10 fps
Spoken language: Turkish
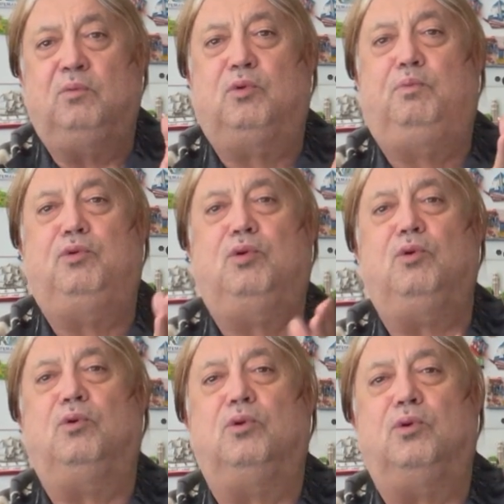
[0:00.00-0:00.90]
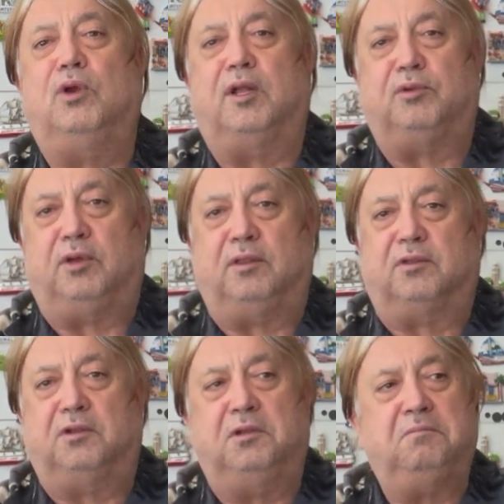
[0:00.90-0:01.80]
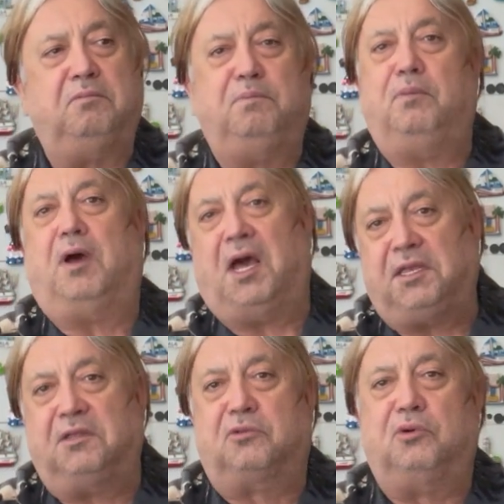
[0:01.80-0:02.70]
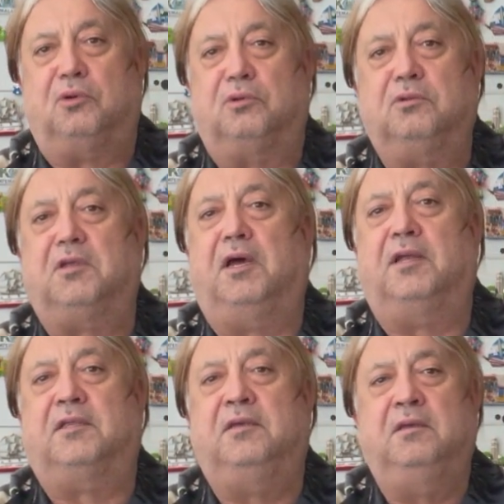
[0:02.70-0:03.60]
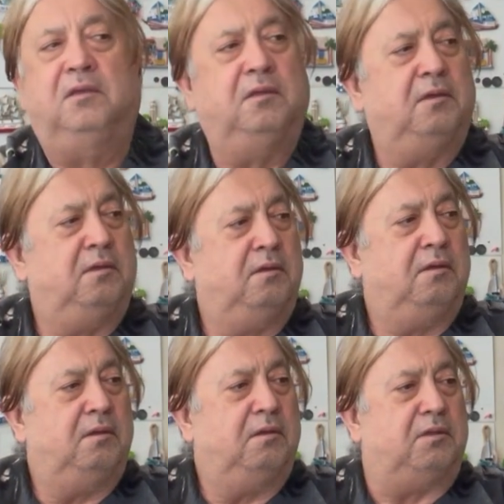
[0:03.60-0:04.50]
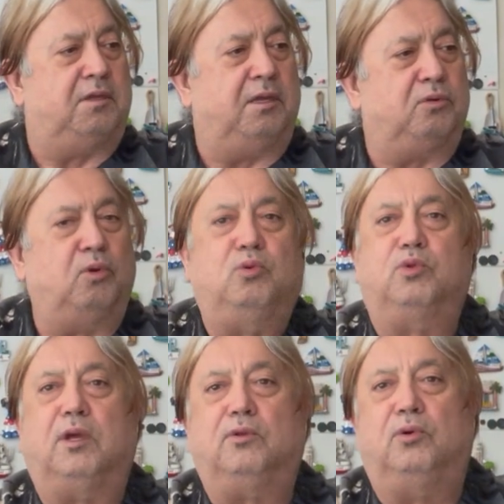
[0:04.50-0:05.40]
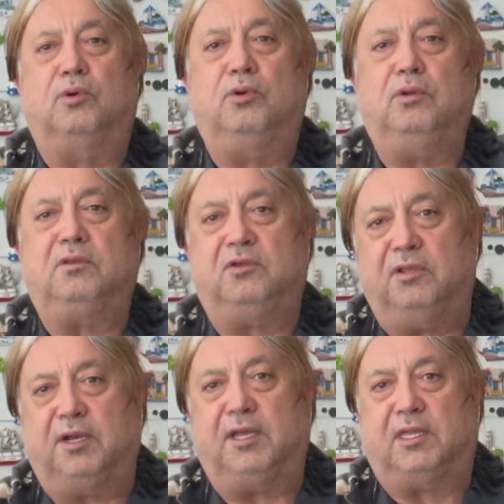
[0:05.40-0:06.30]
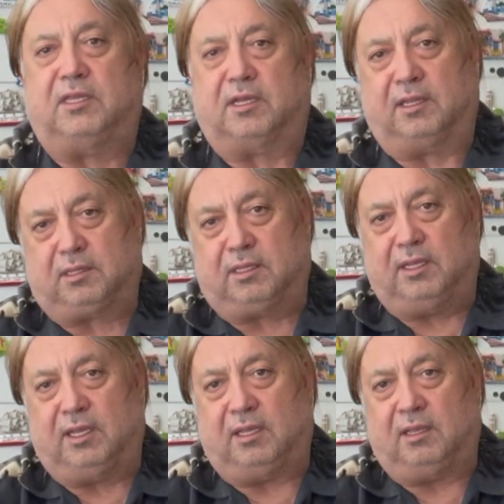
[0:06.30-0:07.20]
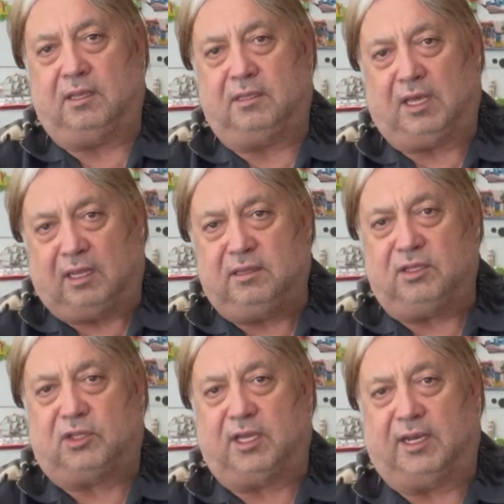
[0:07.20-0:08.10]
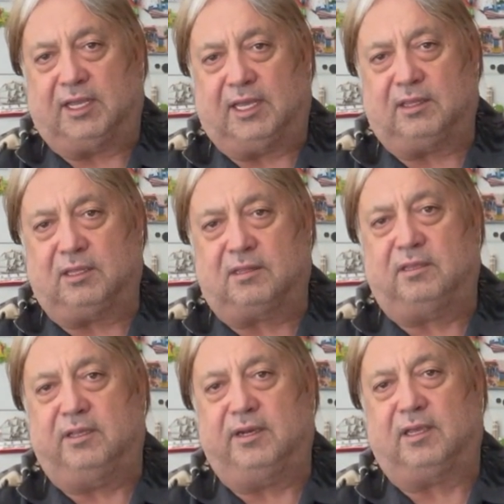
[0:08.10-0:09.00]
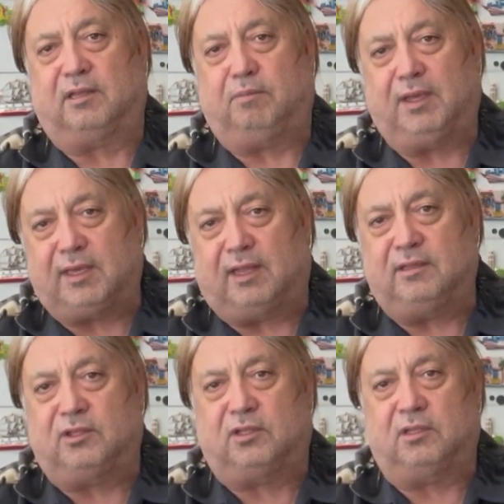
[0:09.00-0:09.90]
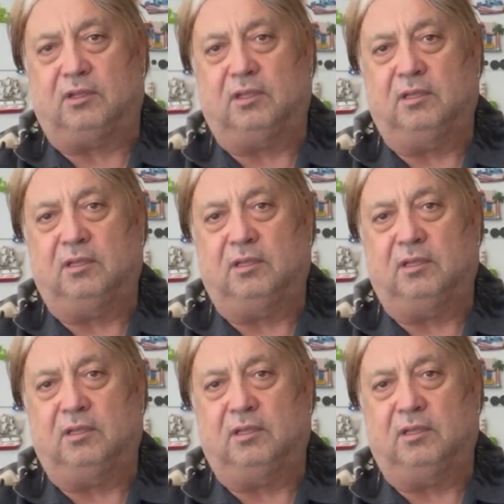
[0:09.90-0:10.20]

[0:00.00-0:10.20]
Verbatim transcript: bütün gününü alıyor insanın. Aynısı oldu. Saat işte 9'a doğru sınıra gittik. Aslında yanlış yani. Gece sınıra gitmek yanlış.